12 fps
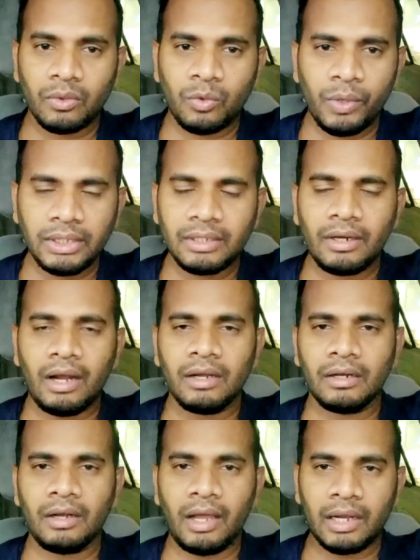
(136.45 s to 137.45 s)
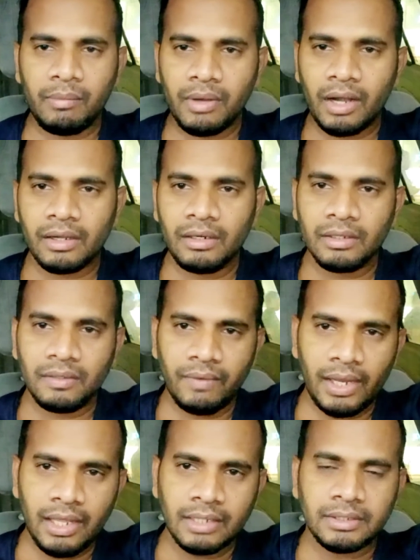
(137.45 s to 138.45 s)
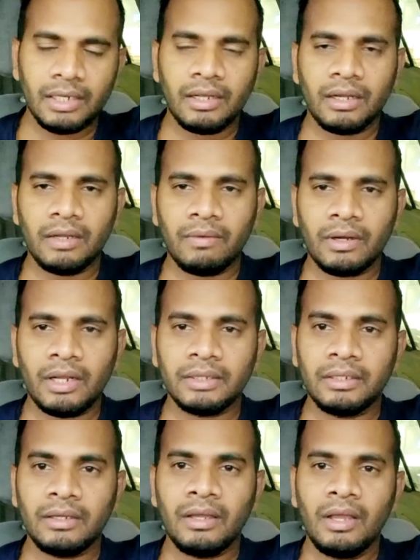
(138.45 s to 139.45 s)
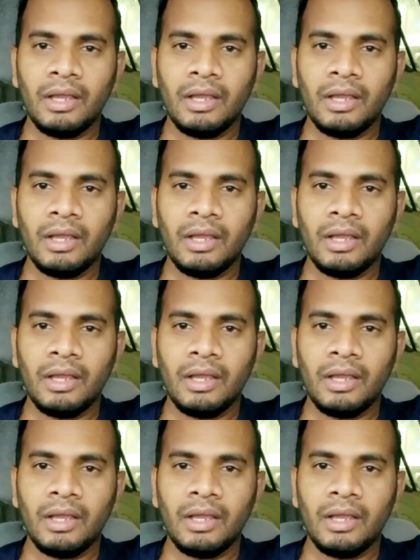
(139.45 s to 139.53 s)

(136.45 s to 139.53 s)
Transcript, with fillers: குவைத்து நாடுகள் அரபு நாடுகளுக்கு வேலைக்கு செல்கின்றவர்கள் அந்த